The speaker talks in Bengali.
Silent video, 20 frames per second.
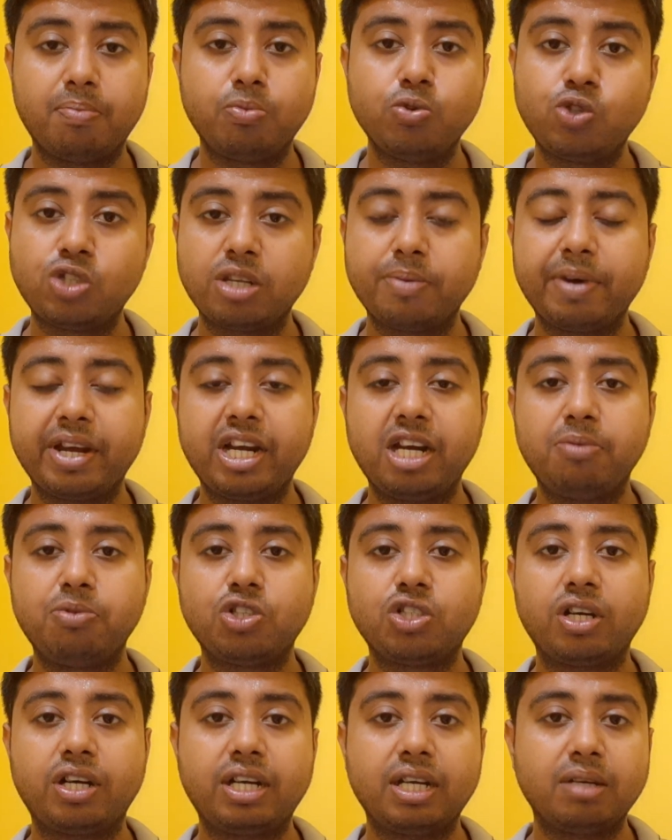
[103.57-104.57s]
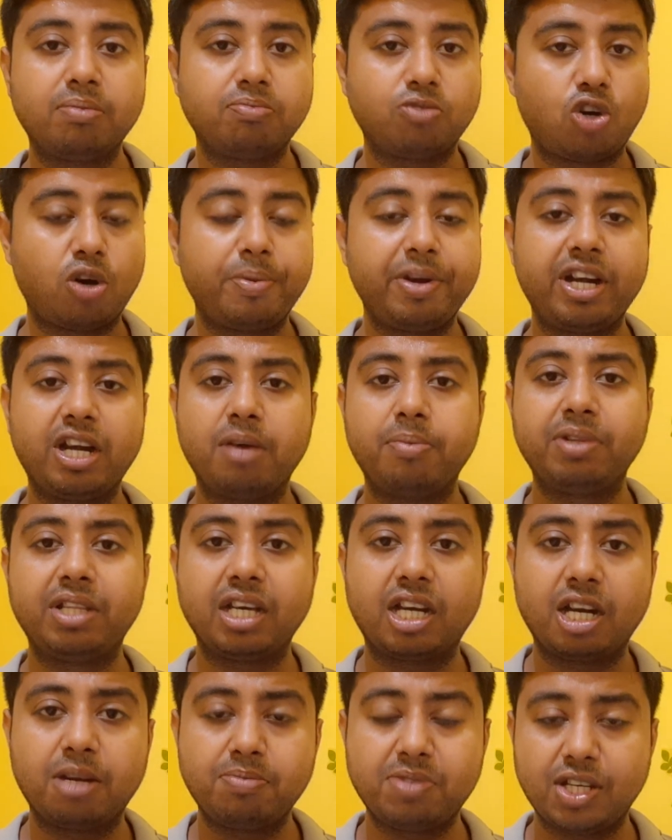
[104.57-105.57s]
বুঝতে পারেনি বিষয়টা কমেন্টে আমি
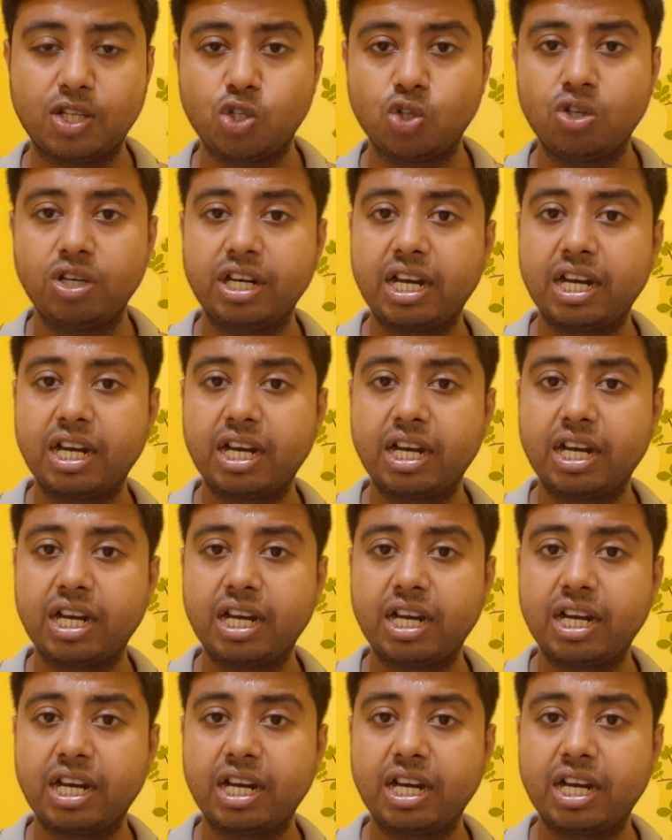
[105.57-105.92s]
দেখলাম যার জন্য